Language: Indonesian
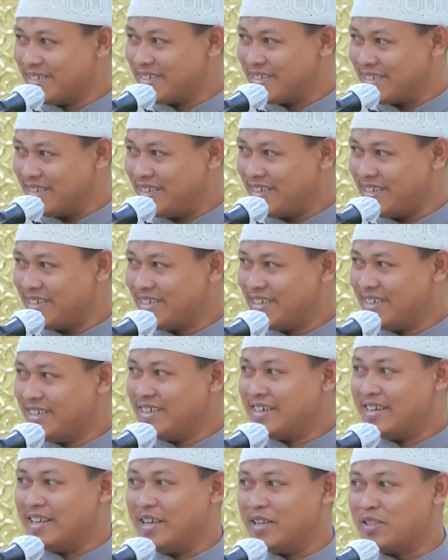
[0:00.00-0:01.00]
Ya,
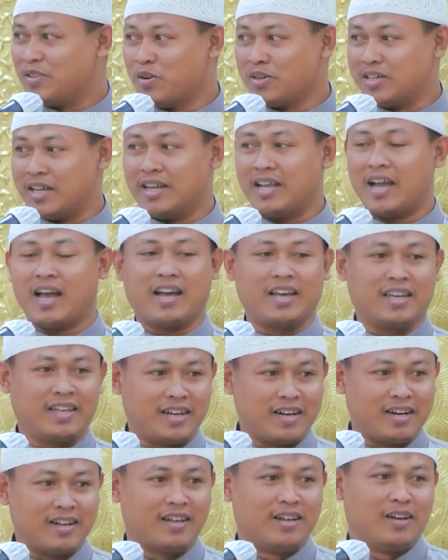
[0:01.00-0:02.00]
Dihitung dari
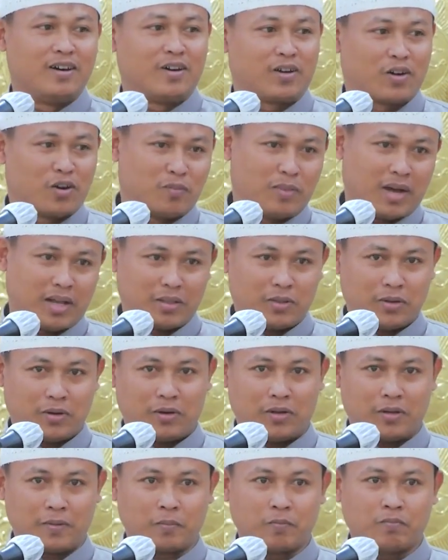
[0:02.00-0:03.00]
akhir
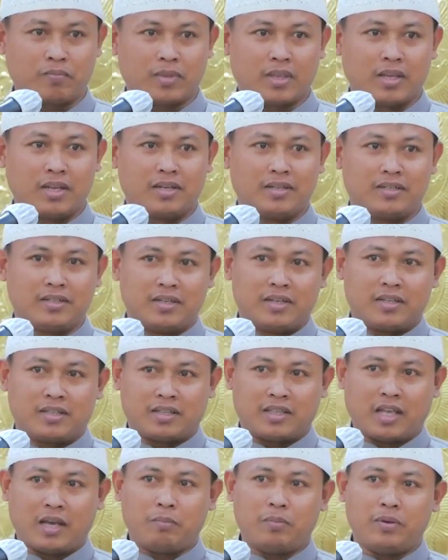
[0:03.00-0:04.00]
Ramadan
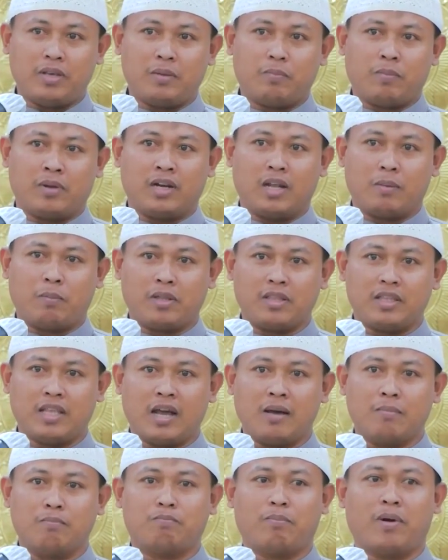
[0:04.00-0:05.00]
tetapi pendapat
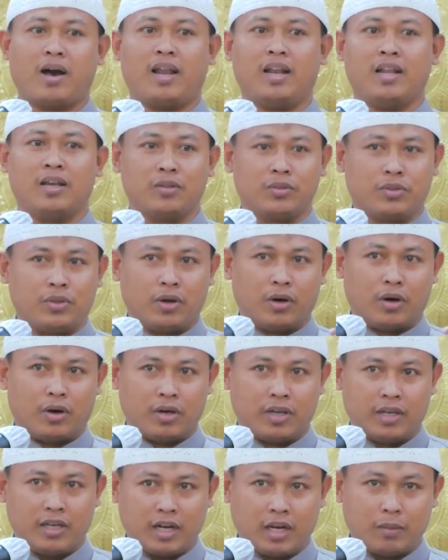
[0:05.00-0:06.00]
yang paling
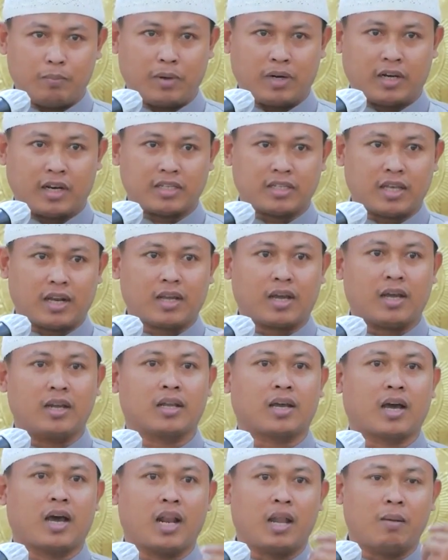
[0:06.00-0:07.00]
dohir
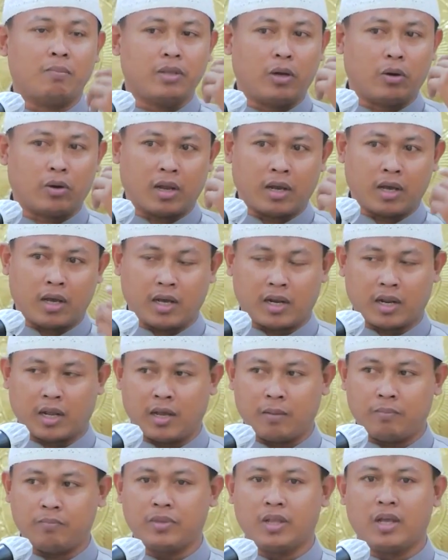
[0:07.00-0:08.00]
berdasarkan kalamnya orang
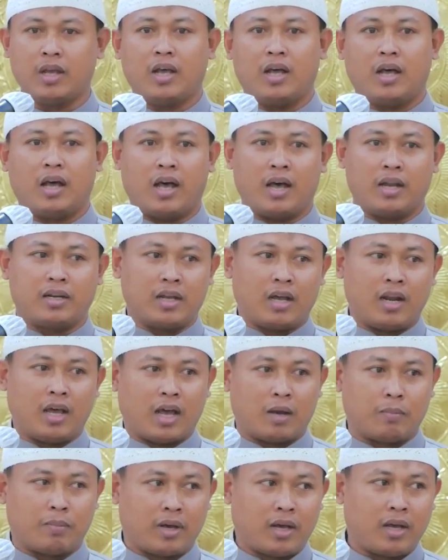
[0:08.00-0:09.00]
Arab
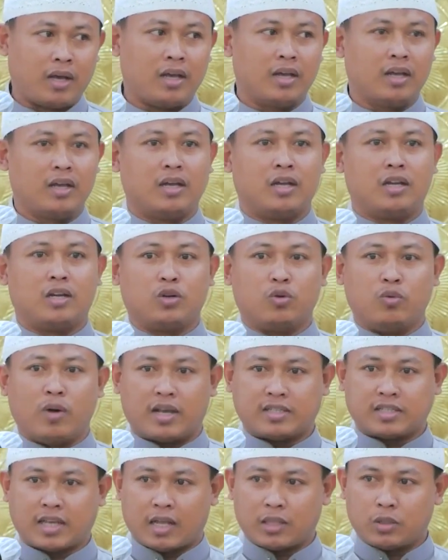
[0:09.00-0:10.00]
adalah apa?
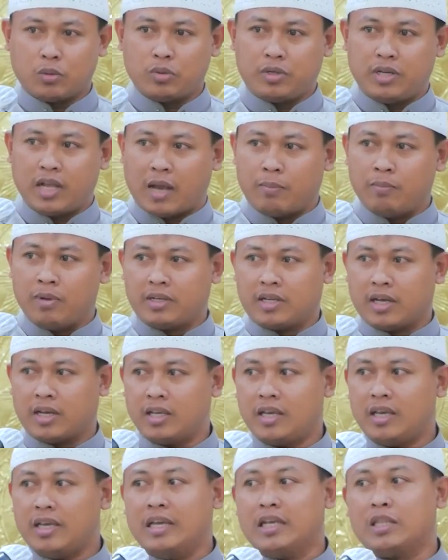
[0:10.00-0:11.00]
21 diambil
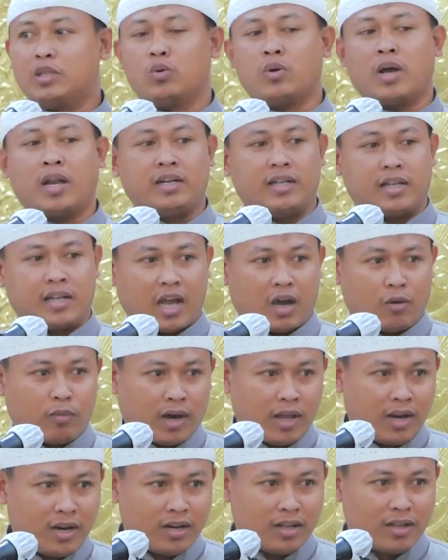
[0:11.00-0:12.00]
dari hitungan dari
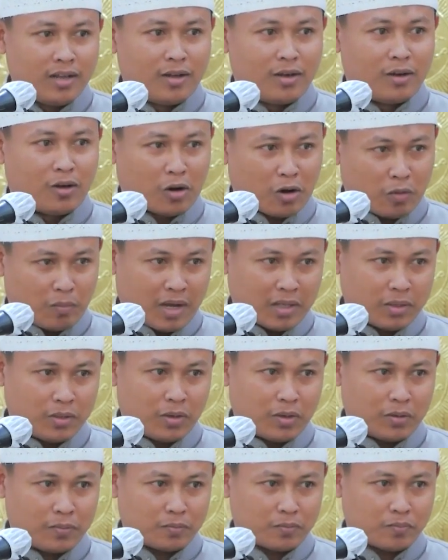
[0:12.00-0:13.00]
awal
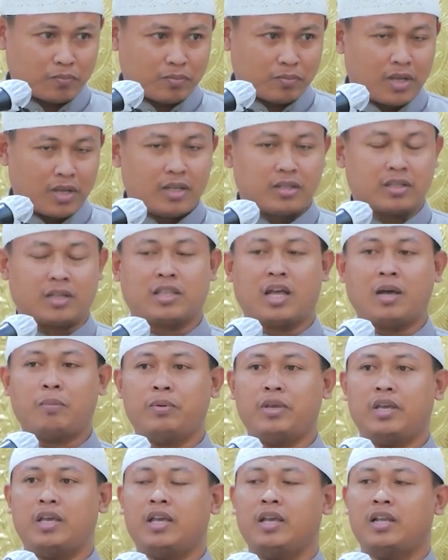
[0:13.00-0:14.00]
Ramadan.
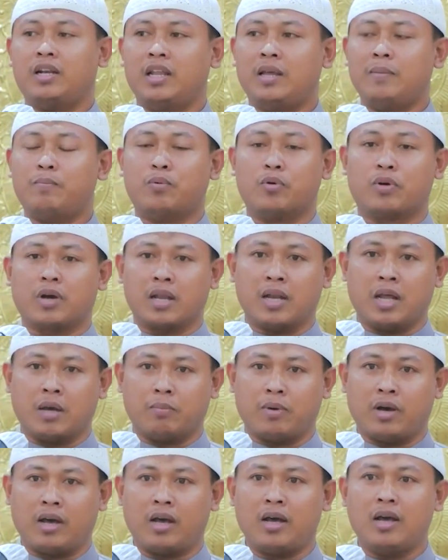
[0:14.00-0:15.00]
Tetapi ini bukan
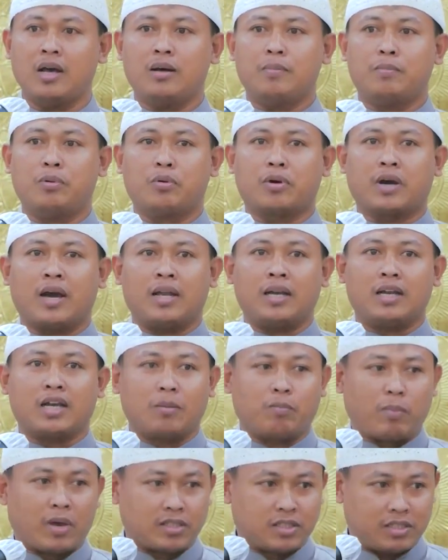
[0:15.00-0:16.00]
apa? Bukan
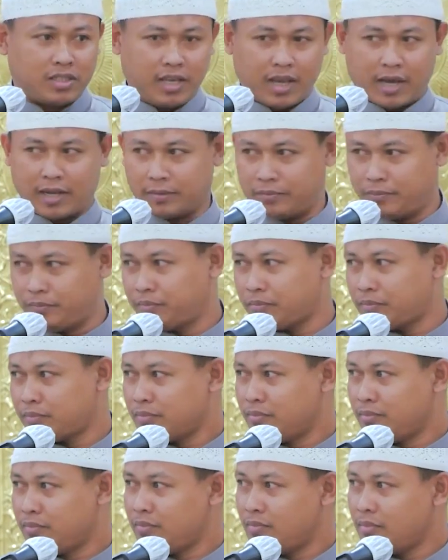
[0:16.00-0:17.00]
kepastian.
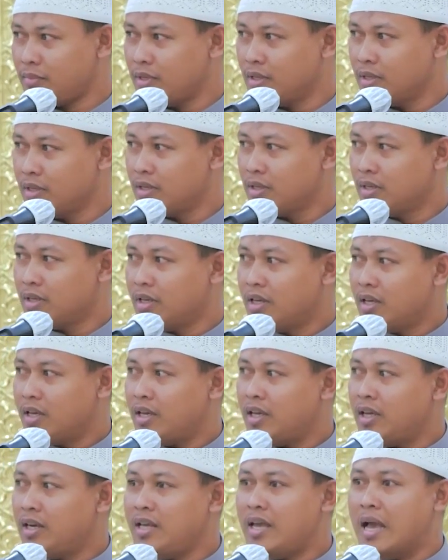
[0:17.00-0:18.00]

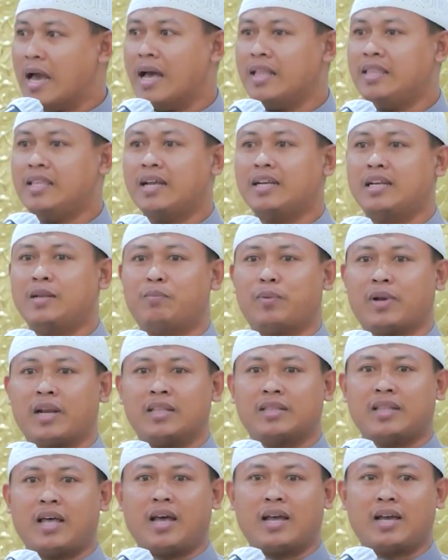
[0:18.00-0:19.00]
Ini hanya
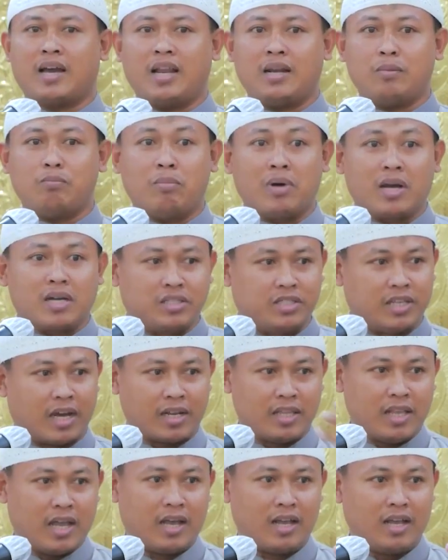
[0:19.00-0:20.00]
diperintahkan
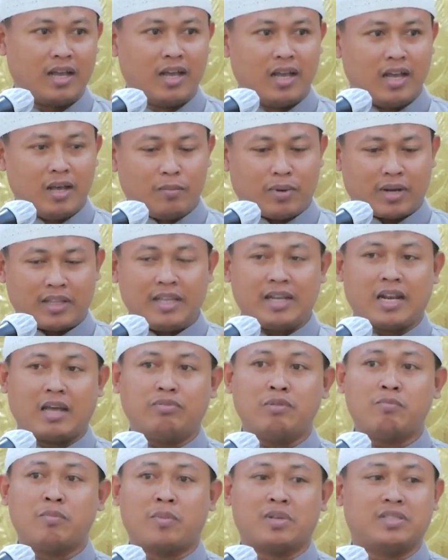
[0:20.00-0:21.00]
mengejarnya. Berarti
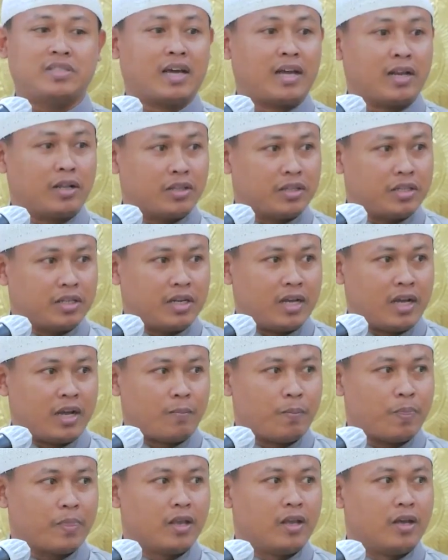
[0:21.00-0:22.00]
Nabi memastikan atau tidak?
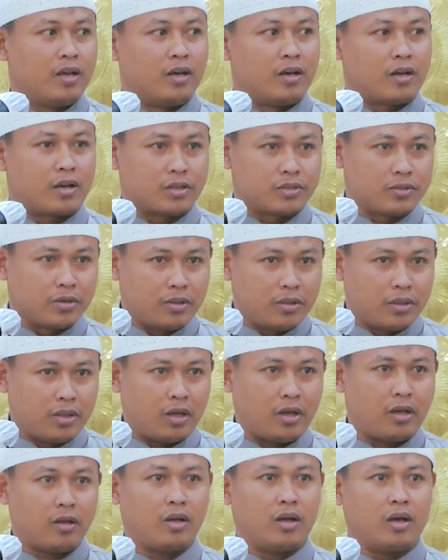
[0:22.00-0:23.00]

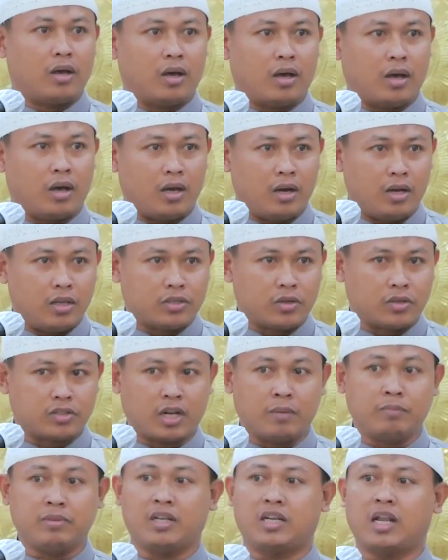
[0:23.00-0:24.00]
Rasulullah
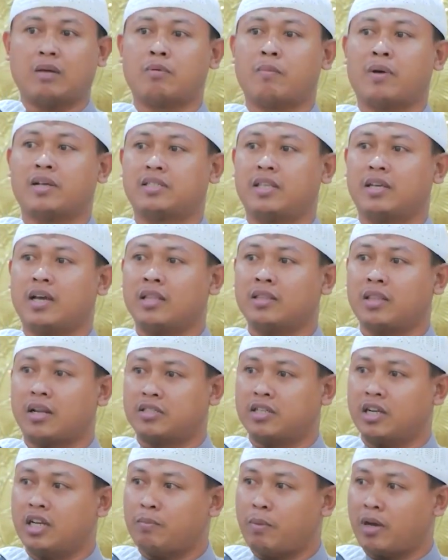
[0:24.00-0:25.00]
alaihissalam tidak memastikan
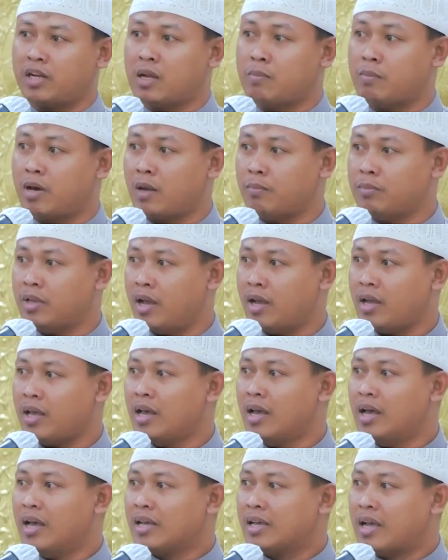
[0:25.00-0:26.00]
terjadi pada malam yang
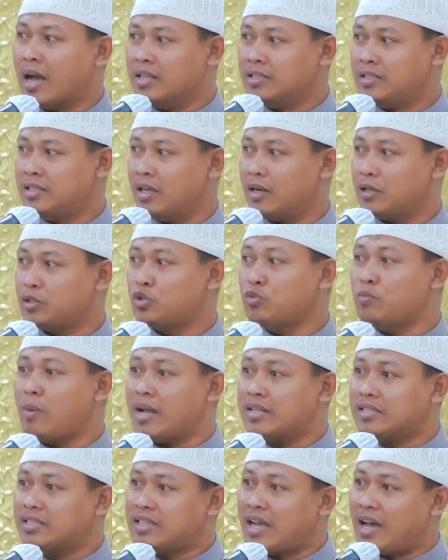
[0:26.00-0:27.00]
ganjil.
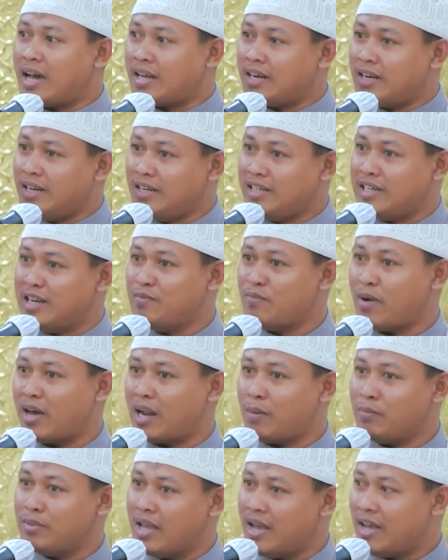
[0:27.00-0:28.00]
Cuma cari di
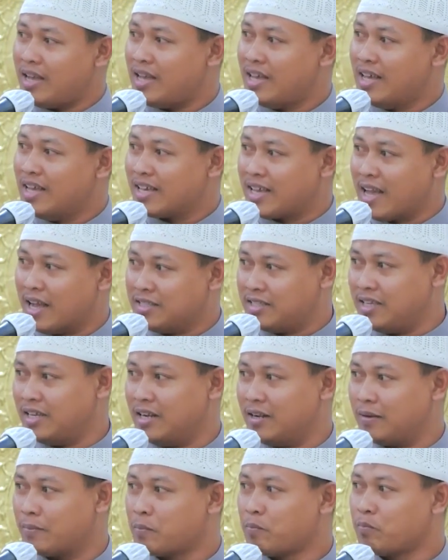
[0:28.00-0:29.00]
malam yang
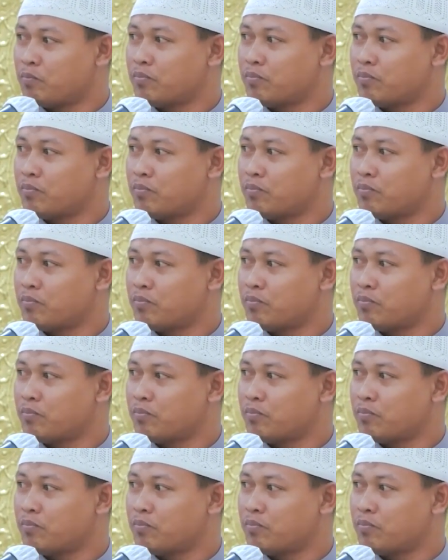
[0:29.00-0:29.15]
ganjil